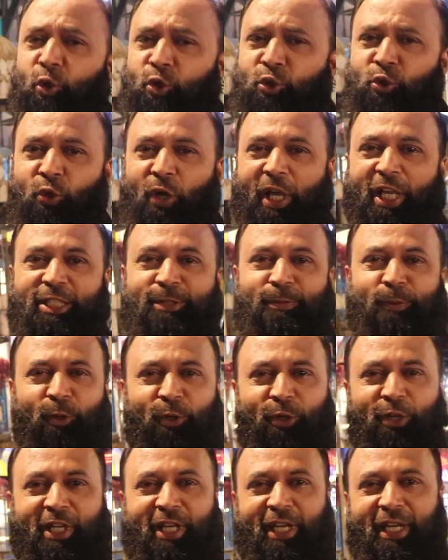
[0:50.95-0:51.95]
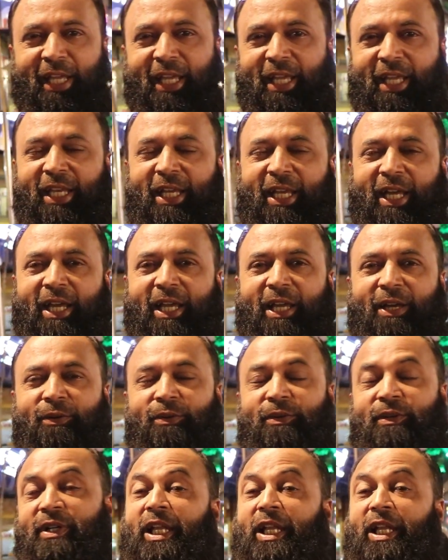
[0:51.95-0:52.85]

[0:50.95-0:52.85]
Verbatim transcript: उसको एक्सप्लोर करने के लिए आया हूँ